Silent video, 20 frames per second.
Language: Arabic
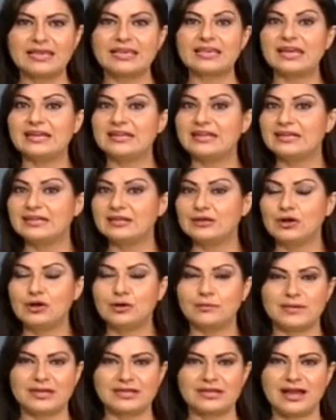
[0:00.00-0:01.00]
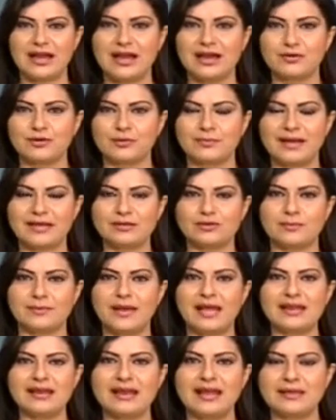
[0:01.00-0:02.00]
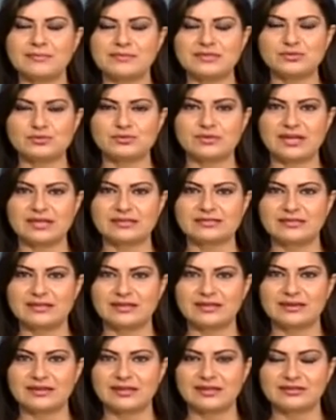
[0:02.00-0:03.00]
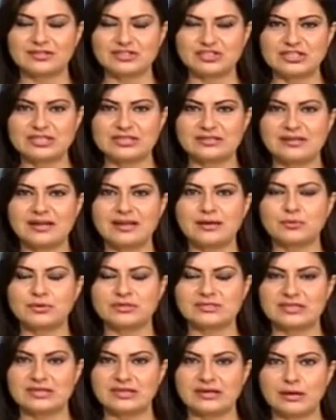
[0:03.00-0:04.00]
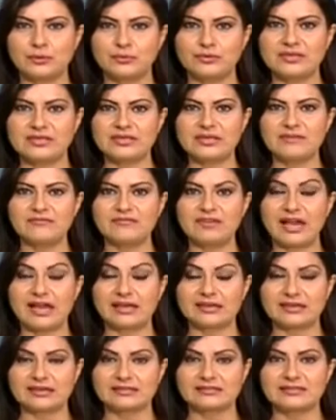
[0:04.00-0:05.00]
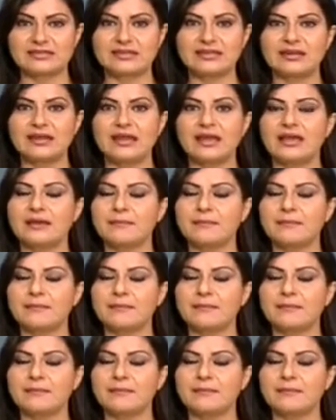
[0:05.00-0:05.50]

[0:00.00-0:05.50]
يلي اليوم نهاره بعده مقلع بصورة كثير نشيطة وكثير قوية في حكي كثير